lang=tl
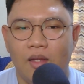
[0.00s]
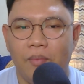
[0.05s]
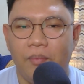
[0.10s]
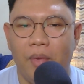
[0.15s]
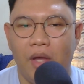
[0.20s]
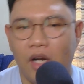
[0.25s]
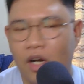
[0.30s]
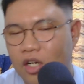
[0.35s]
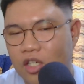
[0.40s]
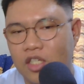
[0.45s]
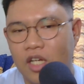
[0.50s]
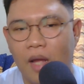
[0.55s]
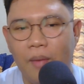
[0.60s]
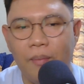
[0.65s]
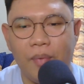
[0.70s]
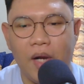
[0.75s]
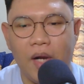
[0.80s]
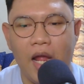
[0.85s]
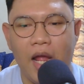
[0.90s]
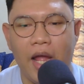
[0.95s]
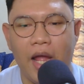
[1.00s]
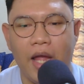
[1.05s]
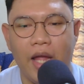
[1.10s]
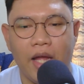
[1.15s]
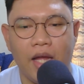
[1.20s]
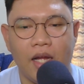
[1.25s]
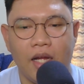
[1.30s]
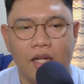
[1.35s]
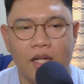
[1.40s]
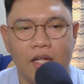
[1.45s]
Pero syempre,
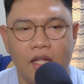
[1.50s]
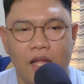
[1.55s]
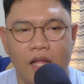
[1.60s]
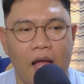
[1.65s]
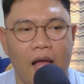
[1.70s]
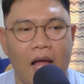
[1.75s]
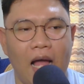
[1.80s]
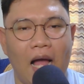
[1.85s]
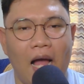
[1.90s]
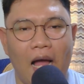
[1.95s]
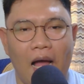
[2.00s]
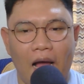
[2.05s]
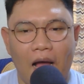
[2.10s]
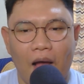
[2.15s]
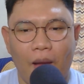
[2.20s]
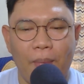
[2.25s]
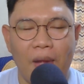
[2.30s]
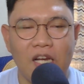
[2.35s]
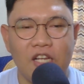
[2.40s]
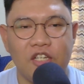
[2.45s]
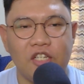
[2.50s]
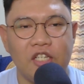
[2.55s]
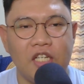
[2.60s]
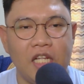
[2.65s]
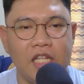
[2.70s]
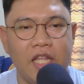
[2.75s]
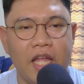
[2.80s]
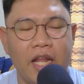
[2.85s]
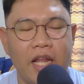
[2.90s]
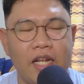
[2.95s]
uh, much
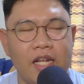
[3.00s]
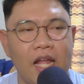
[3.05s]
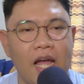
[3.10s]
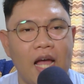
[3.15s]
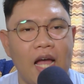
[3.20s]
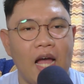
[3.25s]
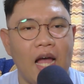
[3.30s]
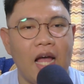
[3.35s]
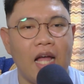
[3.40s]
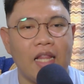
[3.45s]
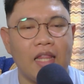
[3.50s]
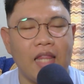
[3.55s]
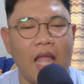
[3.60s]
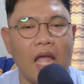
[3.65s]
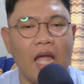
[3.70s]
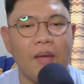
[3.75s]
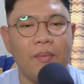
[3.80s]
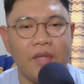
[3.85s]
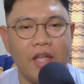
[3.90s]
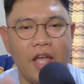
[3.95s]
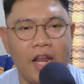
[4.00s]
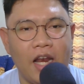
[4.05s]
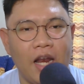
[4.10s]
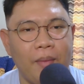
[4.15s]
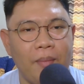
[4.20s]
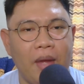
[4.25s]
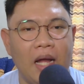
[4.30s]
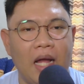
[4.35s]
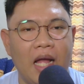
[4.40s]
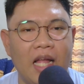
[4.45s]
needed uh, time 'yan
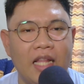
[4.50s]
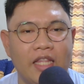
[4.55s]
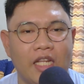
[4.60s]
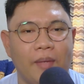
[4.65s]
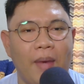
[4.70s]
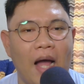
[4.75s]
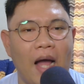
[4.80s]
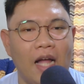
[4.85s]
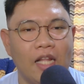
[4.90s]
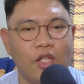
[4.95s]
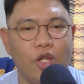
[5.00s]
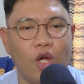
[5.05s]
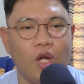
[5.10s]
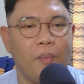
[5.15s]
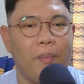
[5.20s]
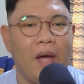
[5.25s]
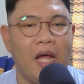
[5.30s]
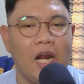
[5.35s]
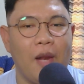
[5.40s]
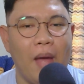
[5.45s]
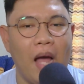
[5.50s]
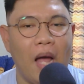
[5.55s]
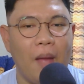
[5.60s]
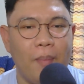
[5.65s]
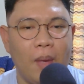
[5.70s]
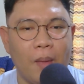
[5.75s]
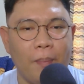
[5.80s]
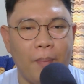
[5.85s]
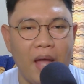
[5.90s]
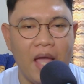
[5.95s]
ng mga trabahador para
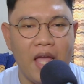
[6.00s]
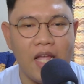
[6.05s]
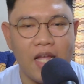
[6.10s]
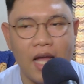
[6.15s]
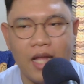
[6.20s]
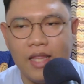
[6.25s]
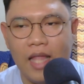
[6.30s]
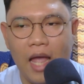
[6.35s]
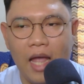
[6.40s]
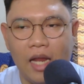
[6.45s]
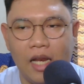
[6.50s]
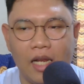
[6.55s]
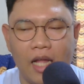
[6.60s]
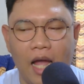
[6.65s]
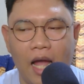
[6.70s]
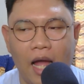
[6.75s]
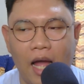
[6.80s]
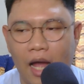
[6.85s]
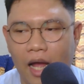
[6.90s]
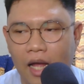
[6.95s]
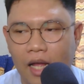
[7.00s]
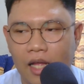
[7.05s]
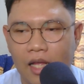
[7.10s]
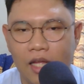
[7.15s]
makapagpahinga dahil nga